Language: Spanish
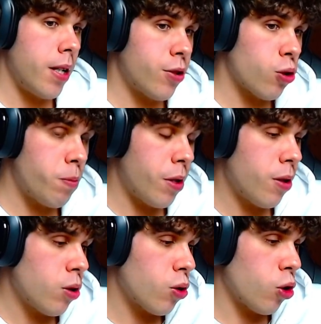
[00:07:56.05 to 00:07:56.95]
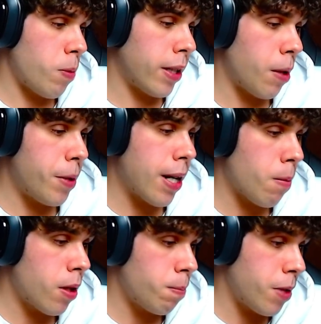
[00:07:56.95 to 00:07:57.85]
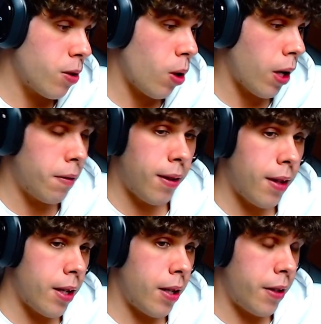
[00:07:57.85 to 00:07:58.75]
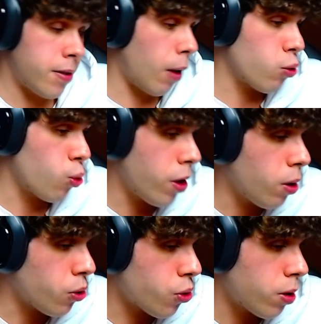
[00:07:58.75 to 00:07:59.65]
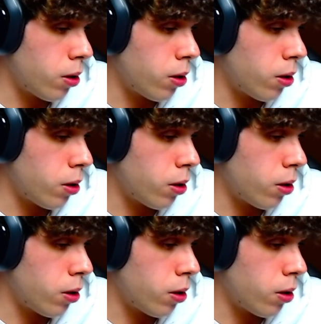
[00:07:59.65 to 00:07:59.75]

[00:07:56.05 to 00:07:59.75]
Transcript: esos vídeos los va a terminar viendo gente de, Estados Unidos.